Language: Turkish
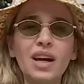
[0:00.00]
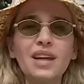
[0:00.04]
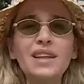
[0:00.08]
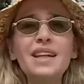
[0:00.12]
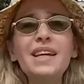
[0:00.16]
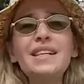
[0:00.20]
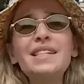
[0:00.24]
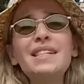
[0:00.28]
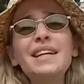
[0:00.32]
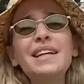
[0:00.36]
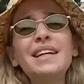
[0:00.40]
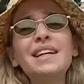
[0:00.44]

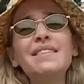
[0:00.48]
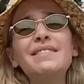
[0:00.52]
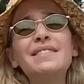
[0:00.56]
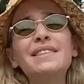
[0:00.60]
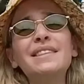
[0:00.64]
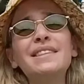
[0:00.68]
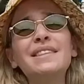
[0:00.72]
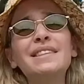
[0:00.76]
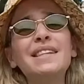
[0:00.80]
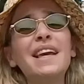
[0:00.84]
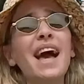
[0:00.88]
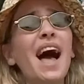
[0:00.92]
Ne
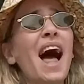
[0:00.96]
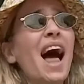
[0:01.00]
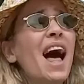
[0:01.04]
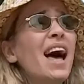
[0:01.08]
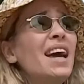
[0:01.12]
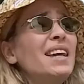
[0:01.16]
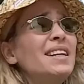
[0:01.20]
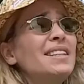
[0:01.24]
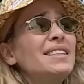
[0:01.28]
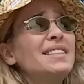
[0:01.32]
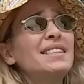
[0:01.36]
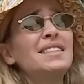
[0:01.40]
şerefsizliği.
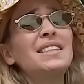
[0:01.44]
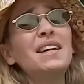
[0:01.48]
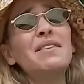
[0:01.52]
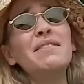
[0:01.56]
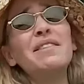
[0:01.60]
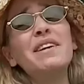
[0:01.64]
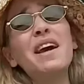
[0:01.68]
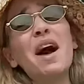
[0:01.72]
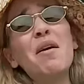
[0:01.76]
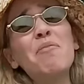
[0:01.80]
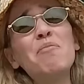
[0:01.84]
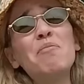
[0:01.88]
Aynı
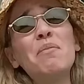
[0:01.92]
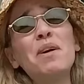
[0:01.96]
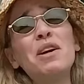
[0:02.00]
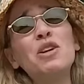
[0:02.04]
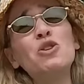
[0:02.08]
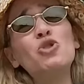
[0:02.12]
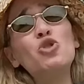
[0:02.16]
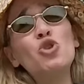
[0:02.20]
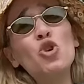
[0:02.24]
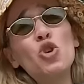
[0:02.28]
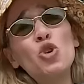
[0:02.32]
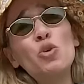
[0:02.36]
sınavı
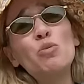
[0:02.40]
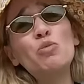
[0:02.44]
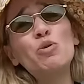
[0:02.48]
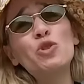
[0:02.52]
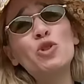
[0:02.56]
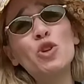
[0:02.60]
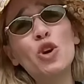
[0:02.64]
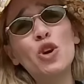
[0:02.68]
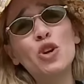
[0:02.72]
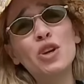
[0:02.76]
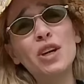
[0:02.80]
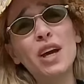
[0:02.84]
yapmayın. Çok mu
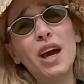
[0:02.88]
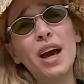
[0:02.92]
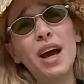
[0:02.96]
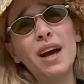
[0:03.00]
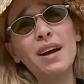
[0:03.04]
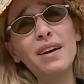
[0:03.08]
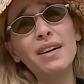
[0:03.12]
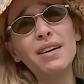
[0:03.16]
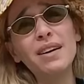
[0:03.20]
zor ya?